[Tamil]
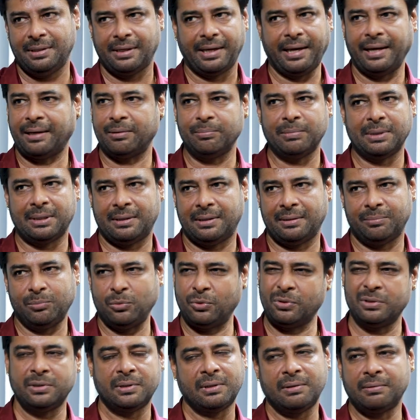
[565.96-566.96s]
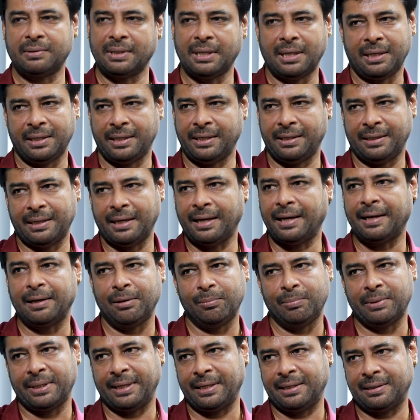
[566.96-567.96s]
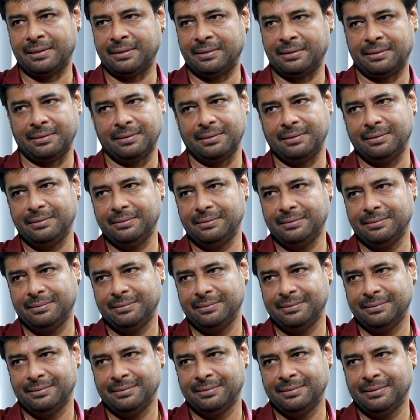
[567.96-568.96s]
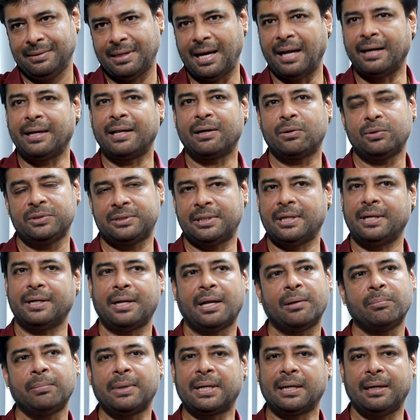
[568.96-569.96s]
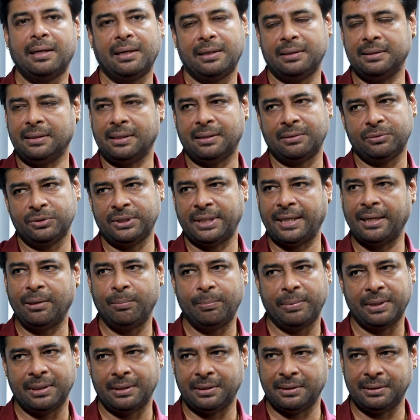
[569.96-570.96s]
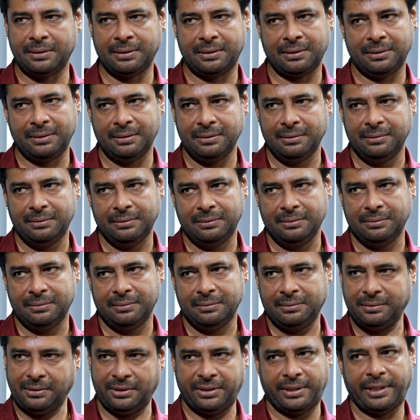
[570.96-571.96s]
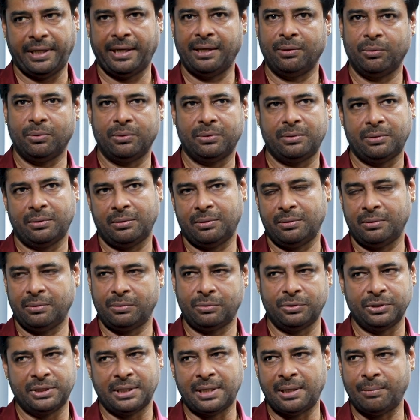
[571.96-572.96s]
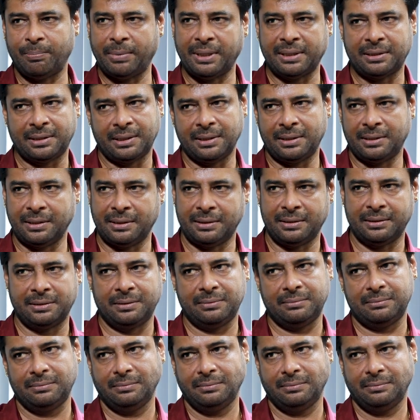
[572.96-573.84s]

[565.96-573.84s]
கேட்க மாட்டேன் முடிஞ்ச அளவுக்கு நானே என்னை ஹேண்டில் பண்ணிக்கிறதுக்கு அன்றைக்கு சில நண்பர்கள் இருந்தாங்க கொஞ்சம் ஹெல்ப் பண்ணுறதுக்கு ஸ்டே ஒருத்தர் கொஞ்ச நாள் பார்த்துக்கிட்டாரு